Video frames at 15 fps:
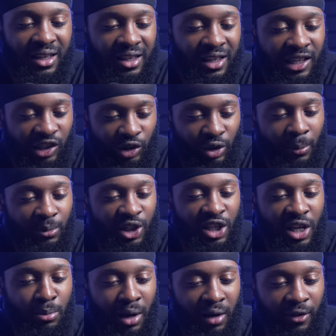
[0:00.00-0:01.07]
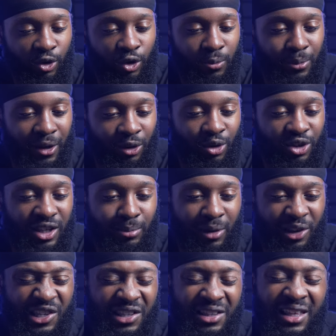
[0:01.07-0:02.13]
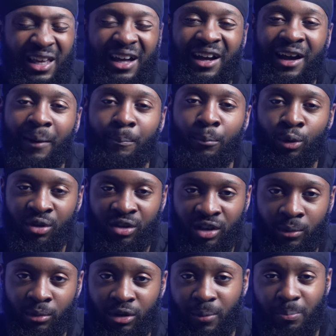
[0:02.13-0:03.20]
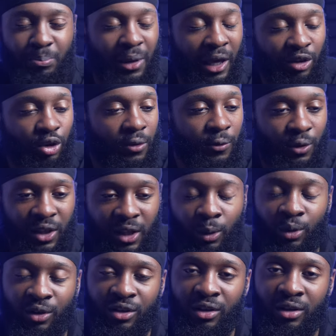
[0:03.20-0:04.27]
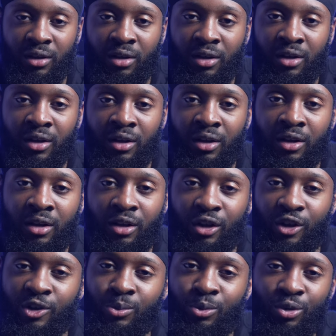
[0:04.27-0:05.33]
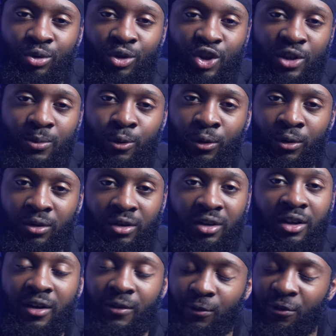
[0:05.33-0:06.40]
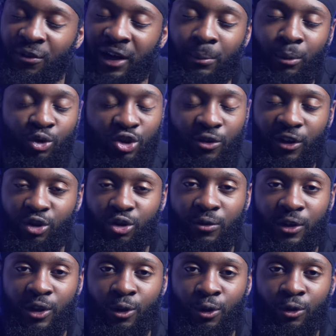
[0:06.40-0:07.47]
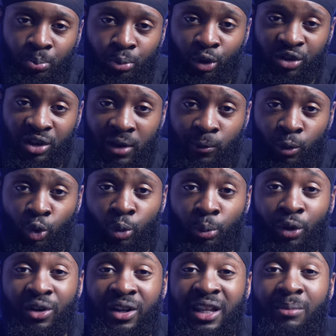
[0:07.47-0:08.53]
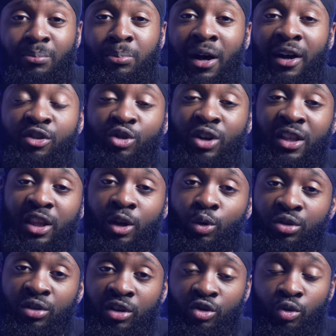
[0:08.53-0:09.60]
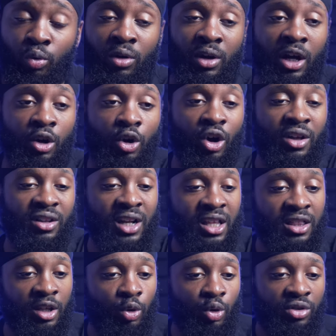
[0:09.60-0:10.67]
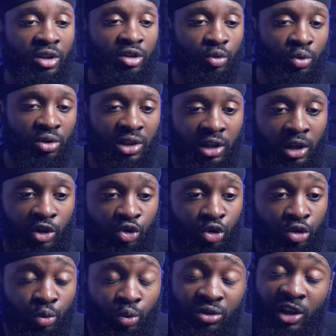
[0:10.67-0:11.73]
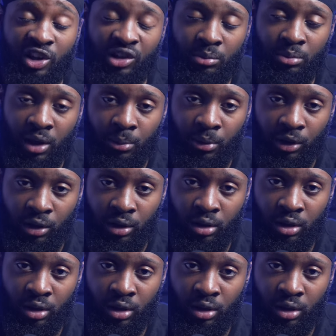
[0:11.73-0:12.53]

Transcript: Et j'ai eu un petit débat avec une personne qui m'a dit c'est impossible, personne veut négocier. Et je me suis dit bon, faut vraiment que je fasse une vidéo. Pour ça, il faut comprendre les bases de la négociation. Alors, la négociation, c'est quelque chose qu'on t'a jamais appris.